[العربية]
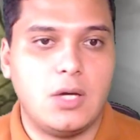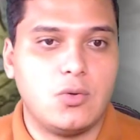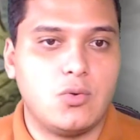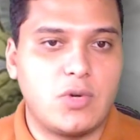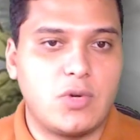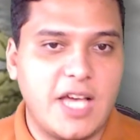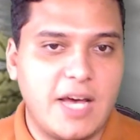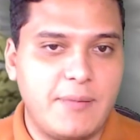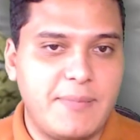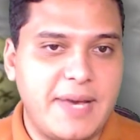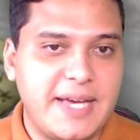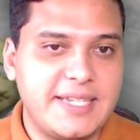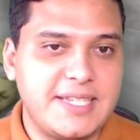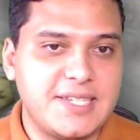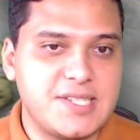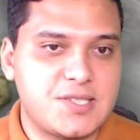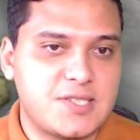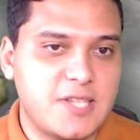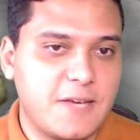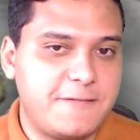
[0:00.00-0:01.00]
وكمان
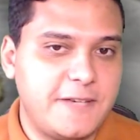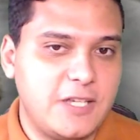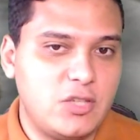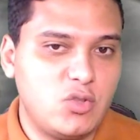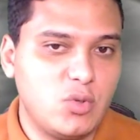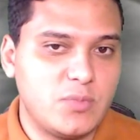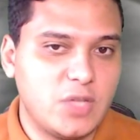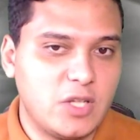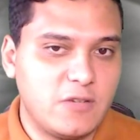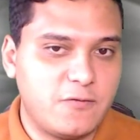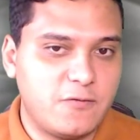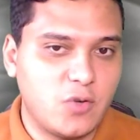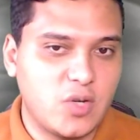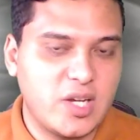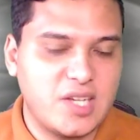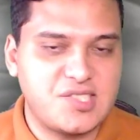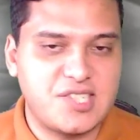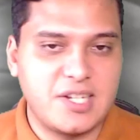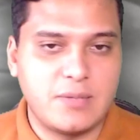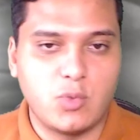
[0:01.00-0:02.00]
يستفيدوا من
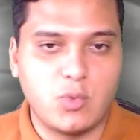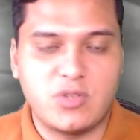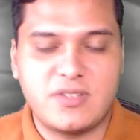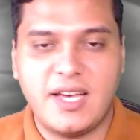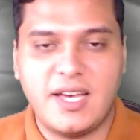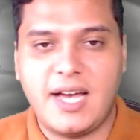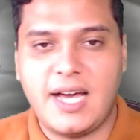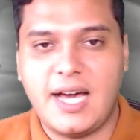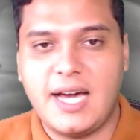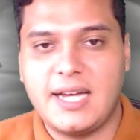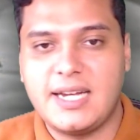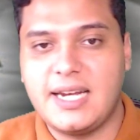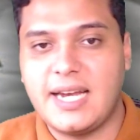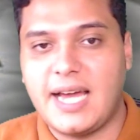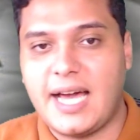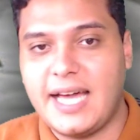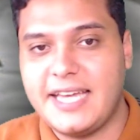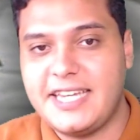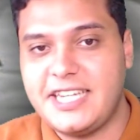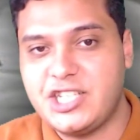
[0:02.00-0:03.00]
الفرص المتاحة
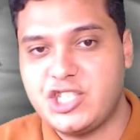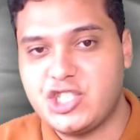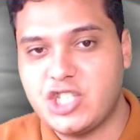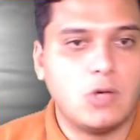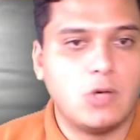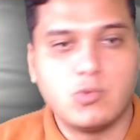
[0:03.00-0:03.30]
للعيش